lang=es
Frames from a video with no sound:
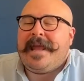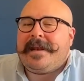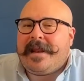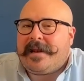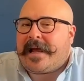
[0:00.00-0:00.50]

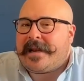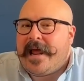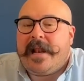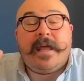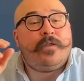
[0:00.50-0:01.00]
en el
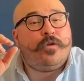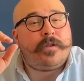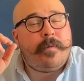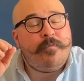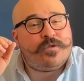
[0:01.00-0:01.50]
canal en donde
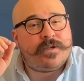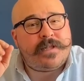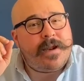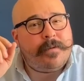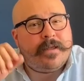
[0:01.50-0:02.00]
vamos a
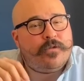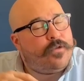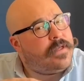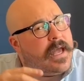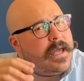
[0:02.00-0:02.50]
estar hablando
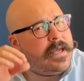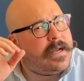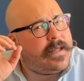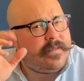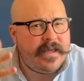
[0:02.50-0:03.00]
de
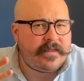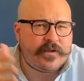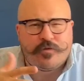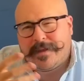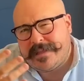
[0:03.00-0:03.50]
ingredientes
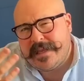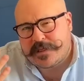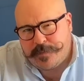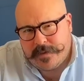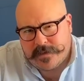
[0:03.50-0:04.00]
o materias
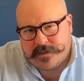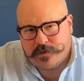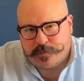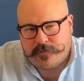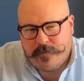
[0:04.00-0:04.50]
primas en los
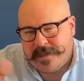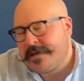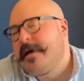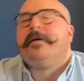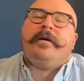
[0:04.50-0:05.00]
perfumes
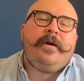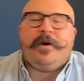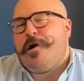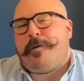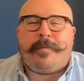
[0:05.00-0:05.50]

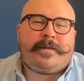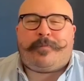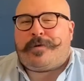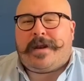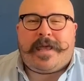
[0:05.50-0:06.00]
y obviamente
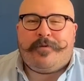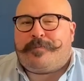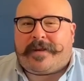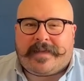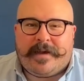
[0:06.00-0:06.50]
poner ahí un
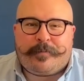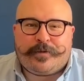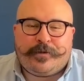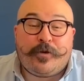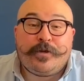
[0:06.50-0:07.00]
par de ejemplos
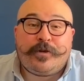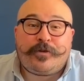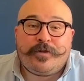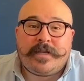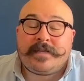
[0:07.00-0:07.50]
y todo eso.
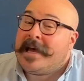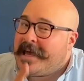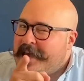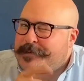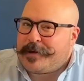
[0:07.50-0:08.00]
Entonces,
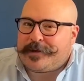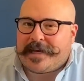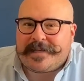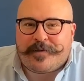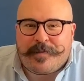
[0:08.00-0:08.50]
espero te
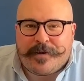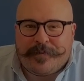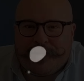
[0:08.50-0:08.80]
quedes conmigo.